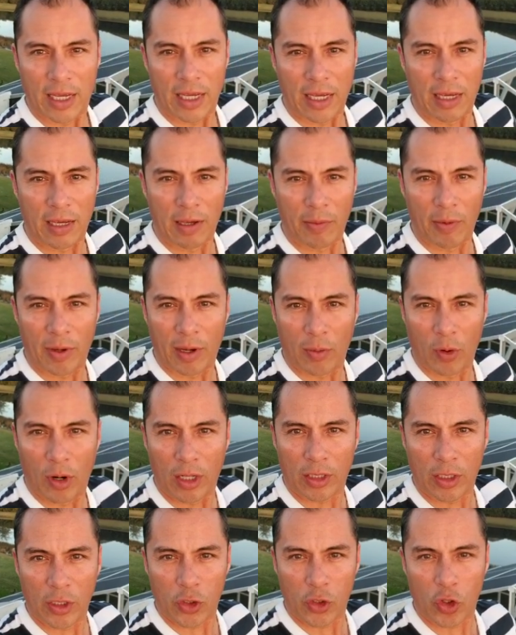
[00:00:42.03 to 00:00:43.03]
y me llamó
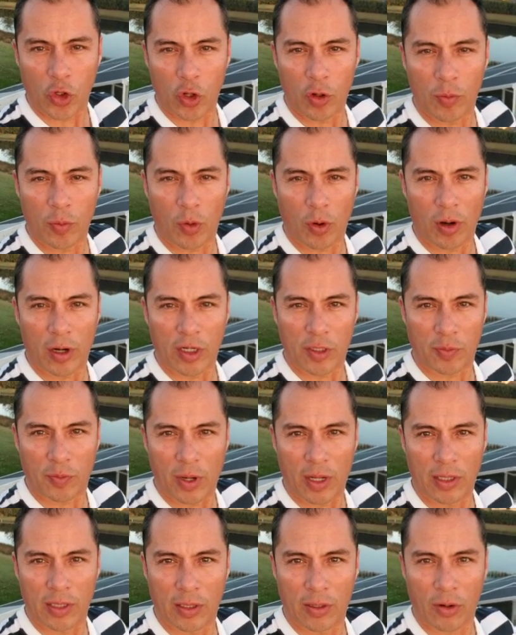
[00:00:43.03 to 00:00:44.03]
la atención por el
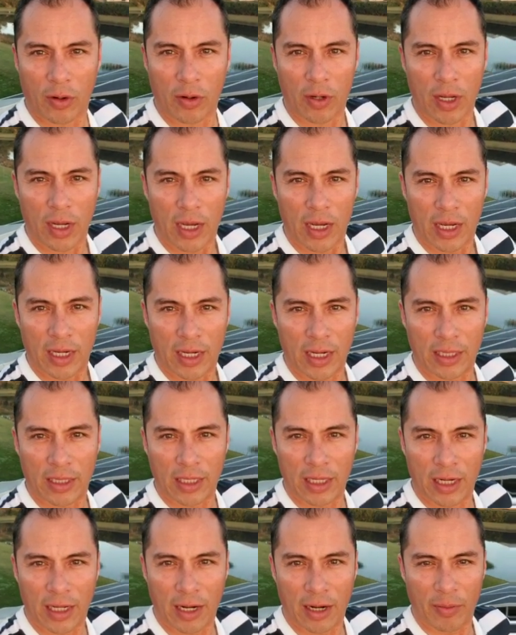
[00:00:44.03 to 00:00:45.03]
esplendor que
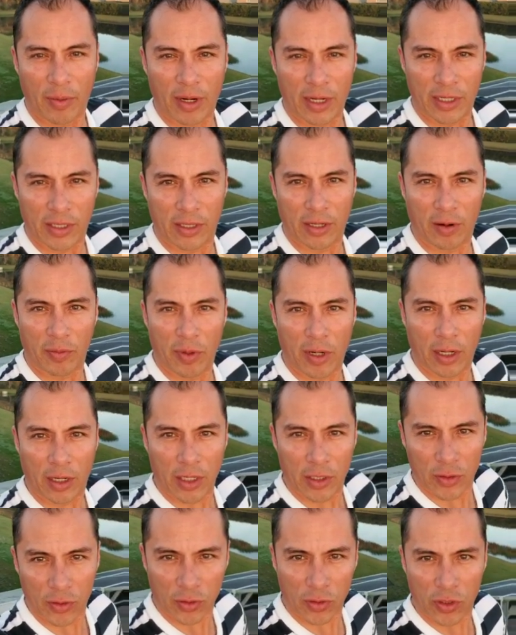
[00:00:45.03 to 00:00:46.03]
tiene el amanecer. Mira,
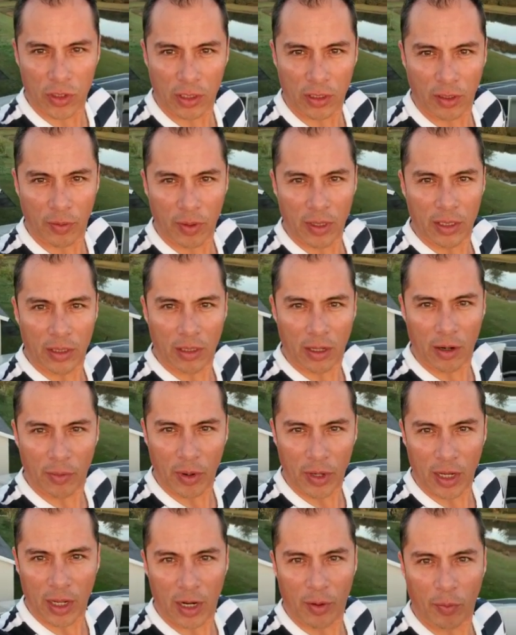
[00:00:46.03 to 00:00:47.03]
aquí son 7.20 de la
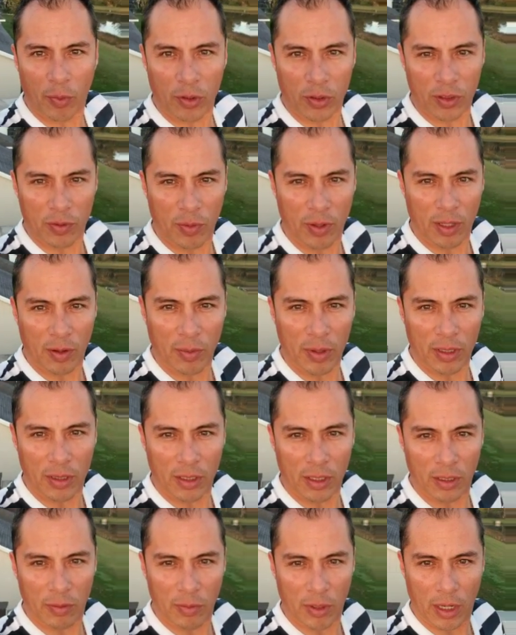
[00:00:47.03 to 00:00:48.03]
mañana
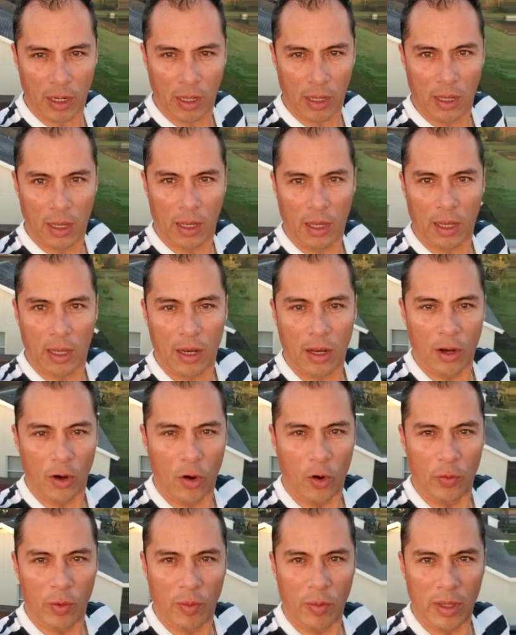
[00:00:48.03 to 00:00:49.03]
aproximadamente y mira,
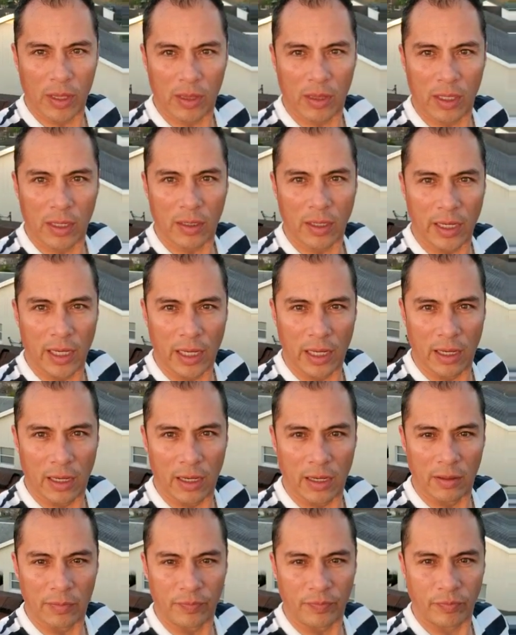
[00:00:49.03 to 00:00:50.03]
obviamente
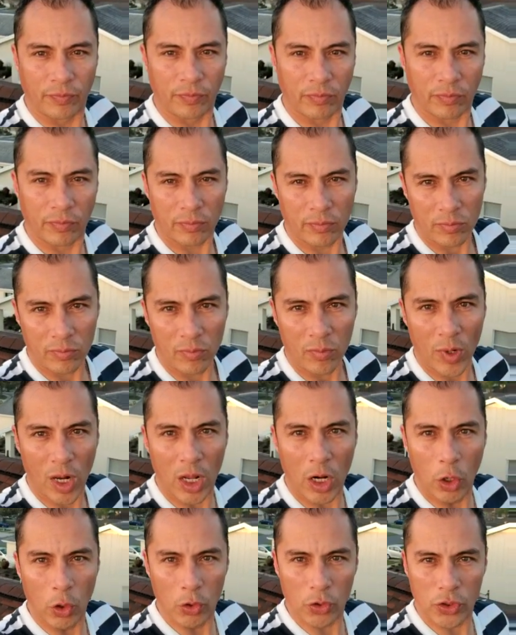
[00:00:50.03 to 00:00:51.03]
eh,
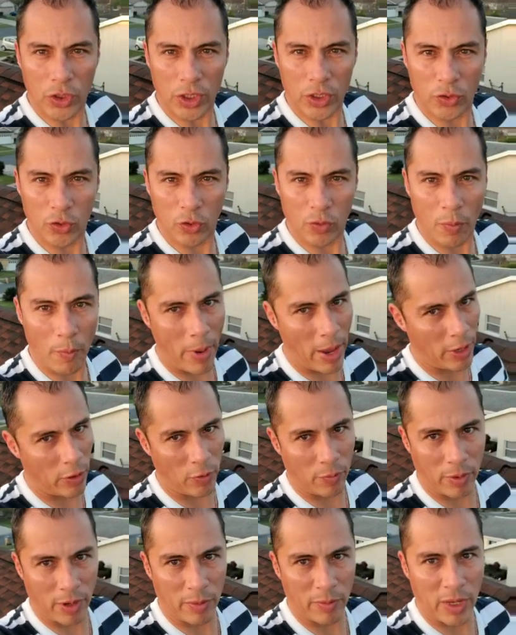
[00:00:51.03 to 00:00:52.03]
luce esto
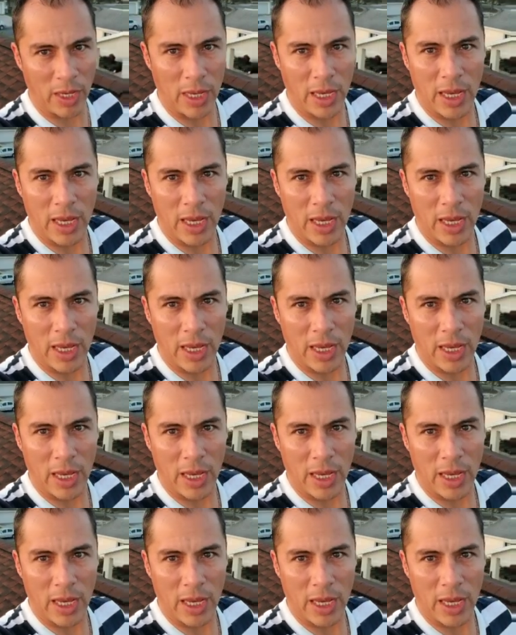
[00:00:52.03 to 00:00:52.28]
bello para mí.